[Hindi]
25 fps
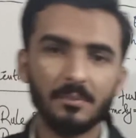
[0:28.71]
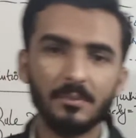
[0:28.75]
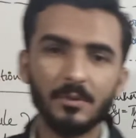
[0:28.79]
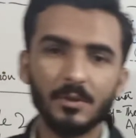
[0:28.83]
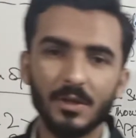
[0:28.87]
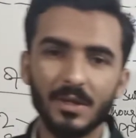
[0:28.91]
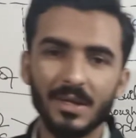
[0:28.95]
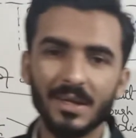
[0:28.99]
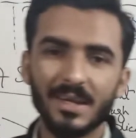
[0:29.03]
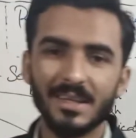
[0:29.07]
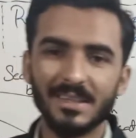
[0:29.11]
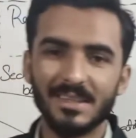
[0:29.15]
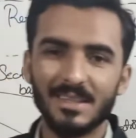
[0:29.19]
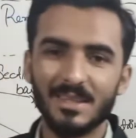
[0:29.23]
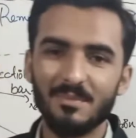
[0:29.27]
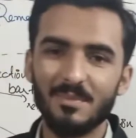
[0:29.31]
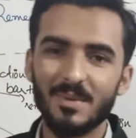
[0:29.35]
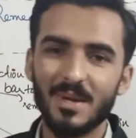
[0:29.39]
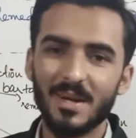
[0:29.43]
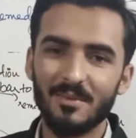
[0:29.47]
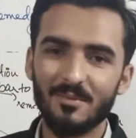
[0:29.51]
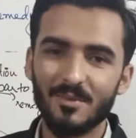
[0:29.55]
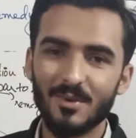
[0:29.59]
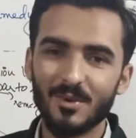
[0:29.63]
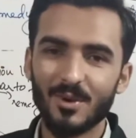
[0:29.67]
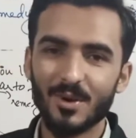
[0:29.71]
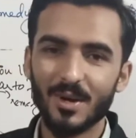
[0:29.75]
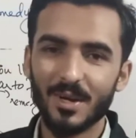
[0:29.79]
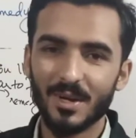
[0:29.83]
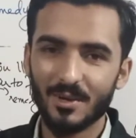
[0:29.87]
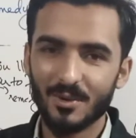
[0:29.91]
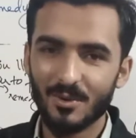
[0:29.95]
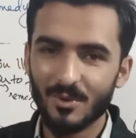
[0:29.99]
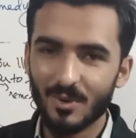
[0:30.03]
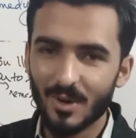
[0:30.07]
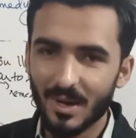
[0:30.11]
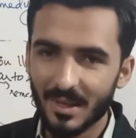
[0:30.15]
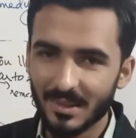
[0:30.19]
आप जो है किसी भी
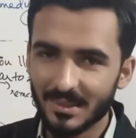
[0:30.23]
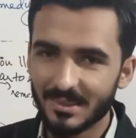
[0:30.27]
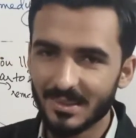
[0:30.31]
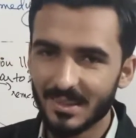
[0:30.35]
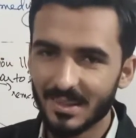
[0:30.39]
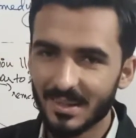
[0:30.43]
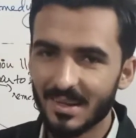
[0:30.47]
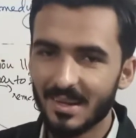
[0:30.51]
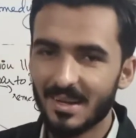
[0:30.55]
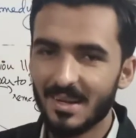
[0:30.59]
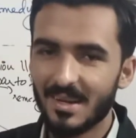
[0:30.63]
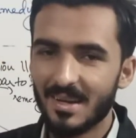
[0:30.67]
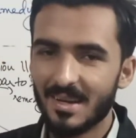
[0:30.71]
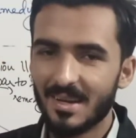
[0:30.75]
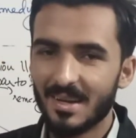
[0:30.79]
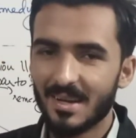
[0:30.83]
एडवोकेट को आंसर